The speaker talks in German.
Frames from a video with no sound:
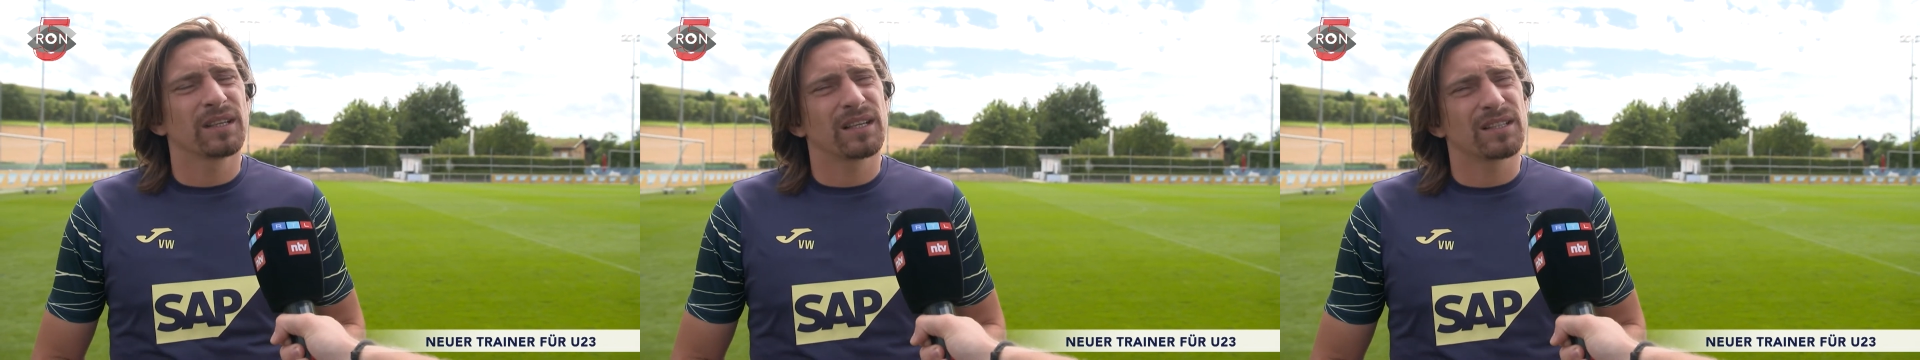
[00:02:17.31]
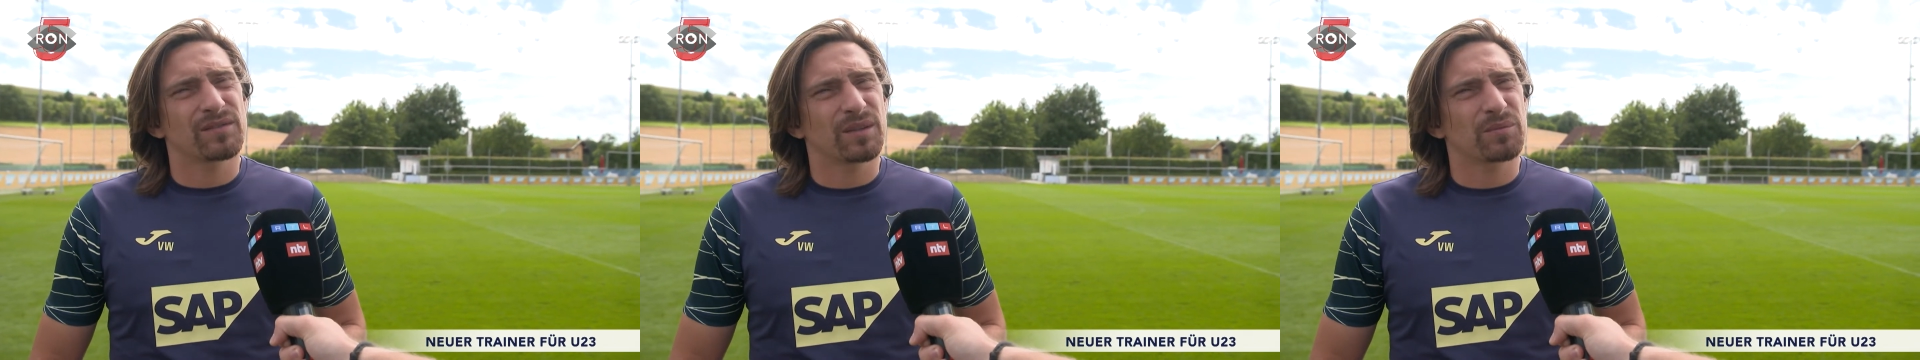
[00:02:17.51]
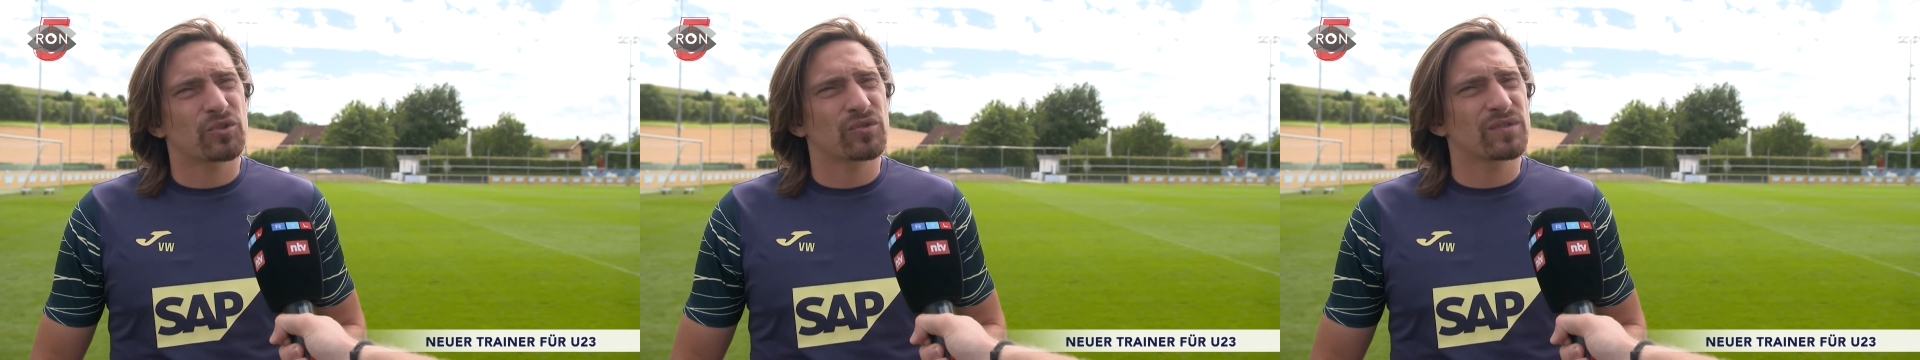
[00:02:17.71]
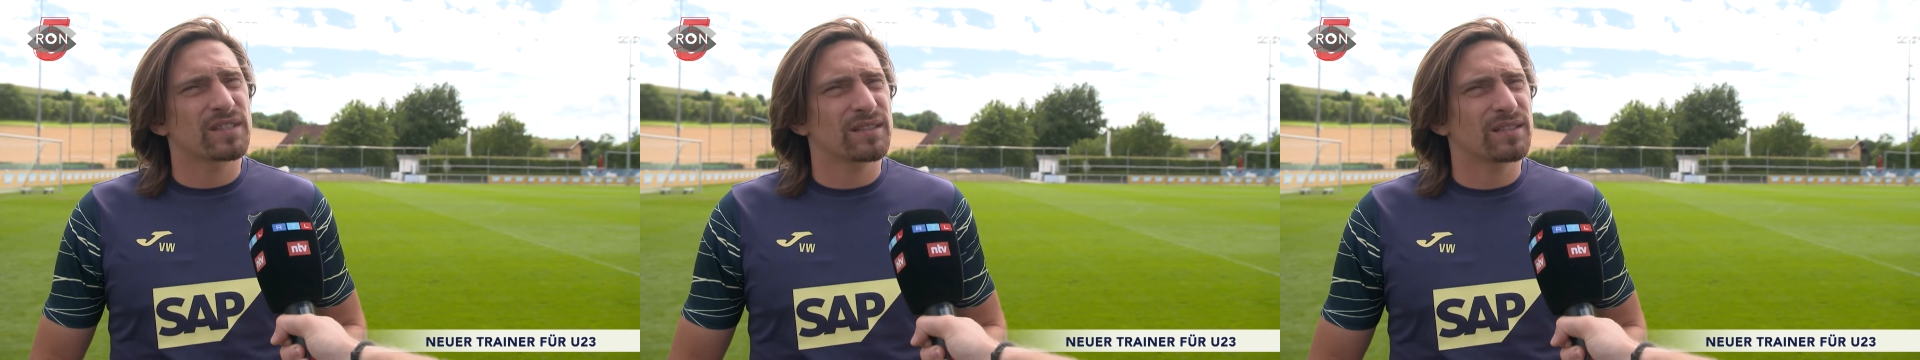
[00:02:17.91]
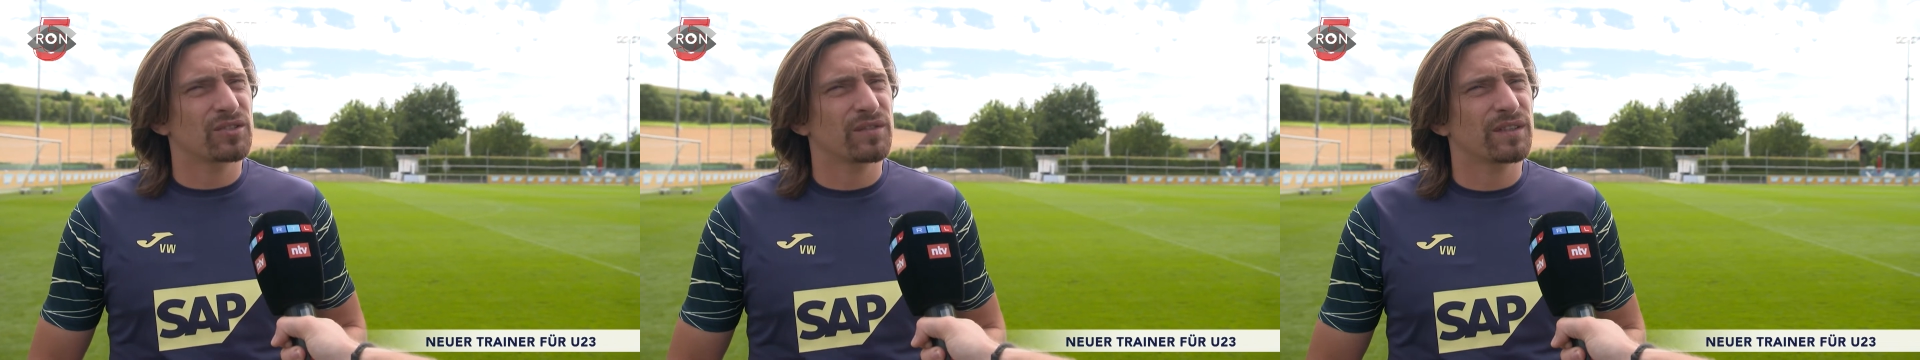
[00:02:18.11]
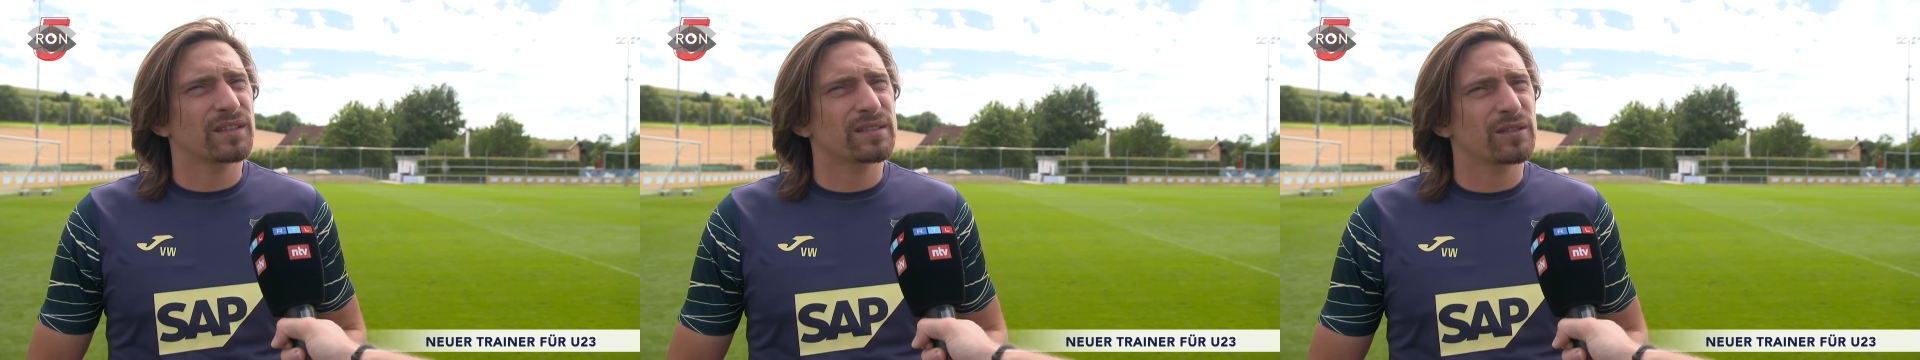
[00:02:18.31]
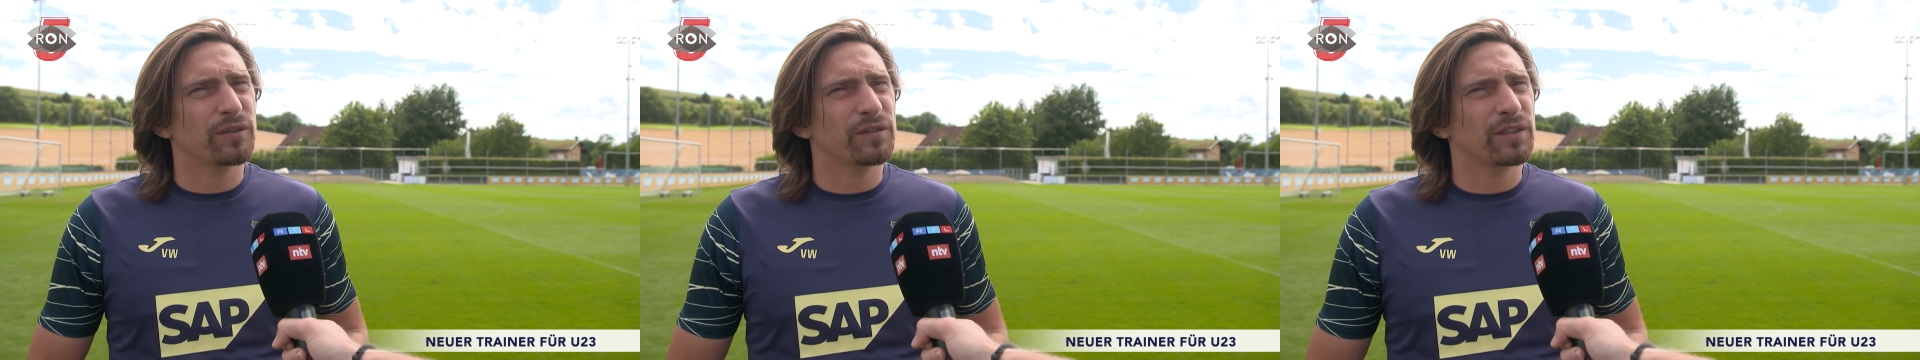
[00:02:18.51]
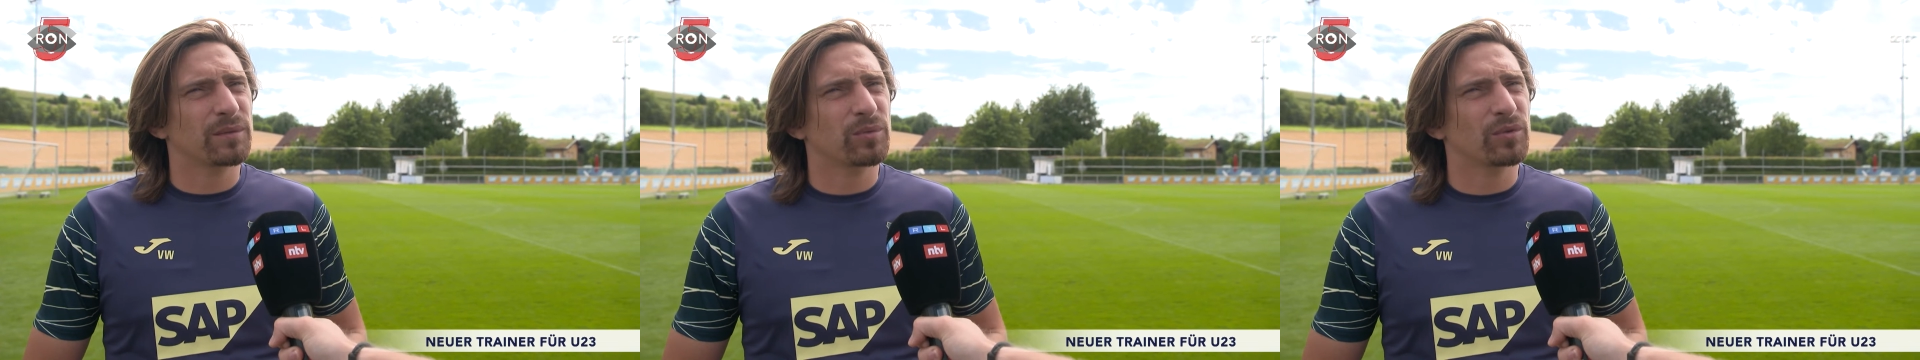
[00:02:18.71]
Also wir haben schon ein sehr, sehr schweres
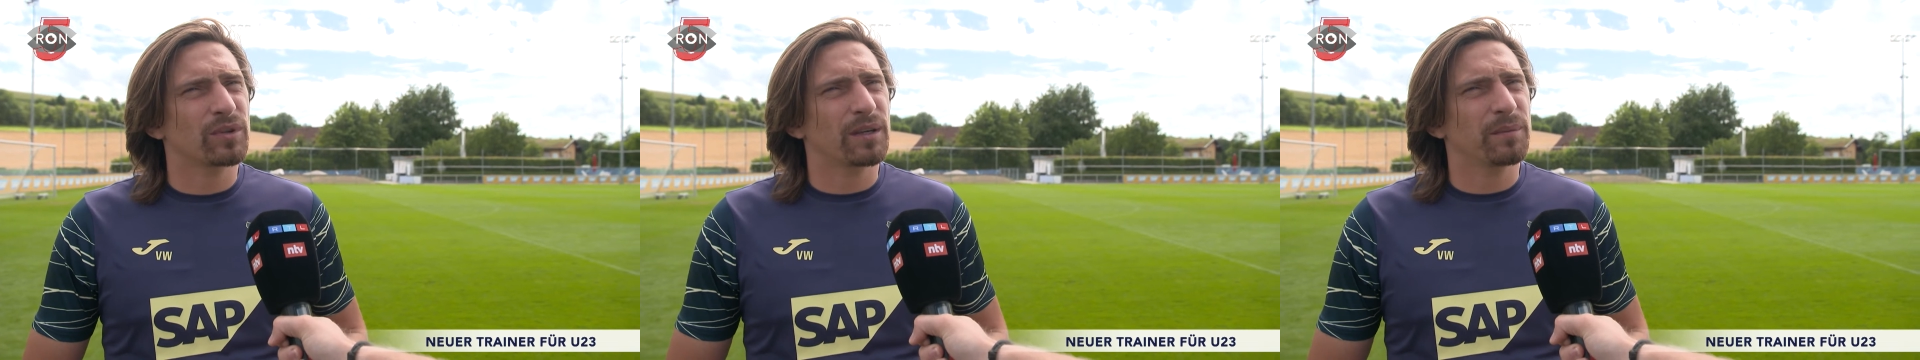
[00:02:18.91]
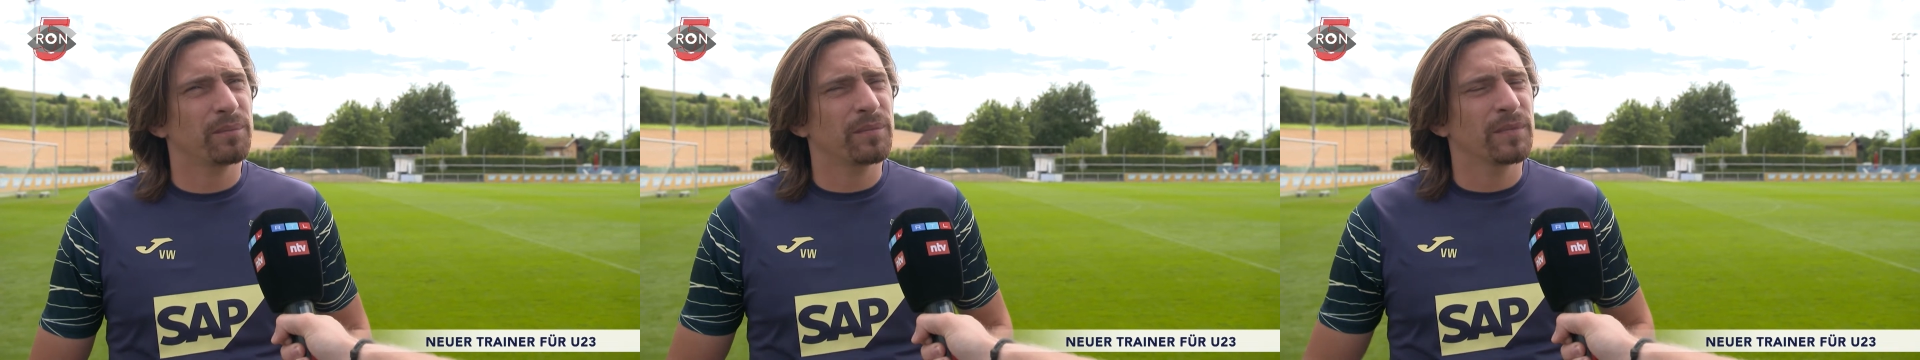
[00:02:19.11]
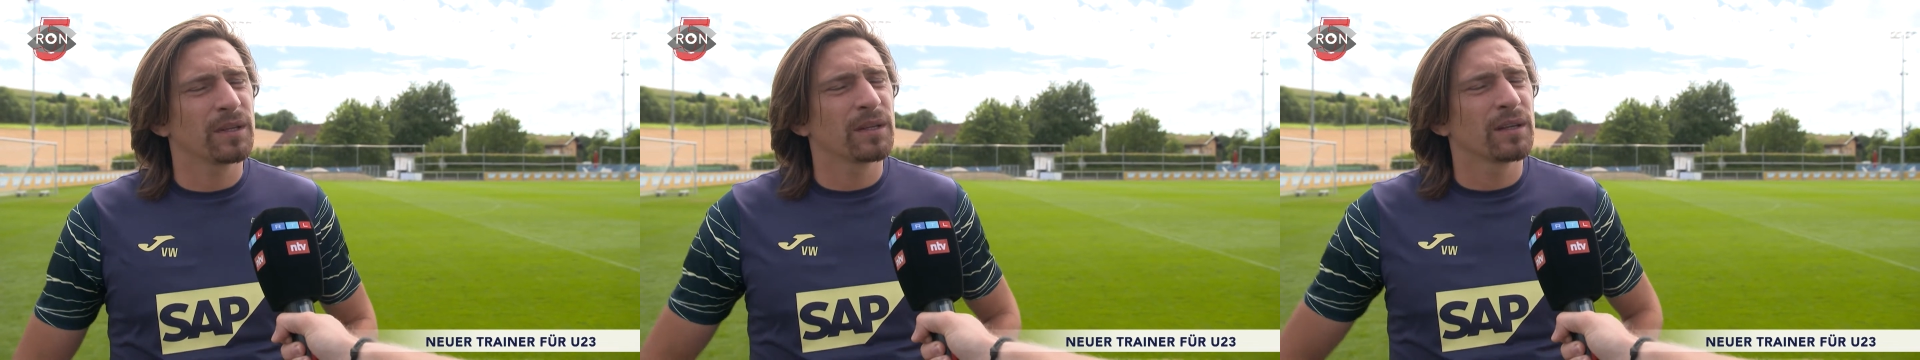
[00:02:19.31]
Auftragprogramm.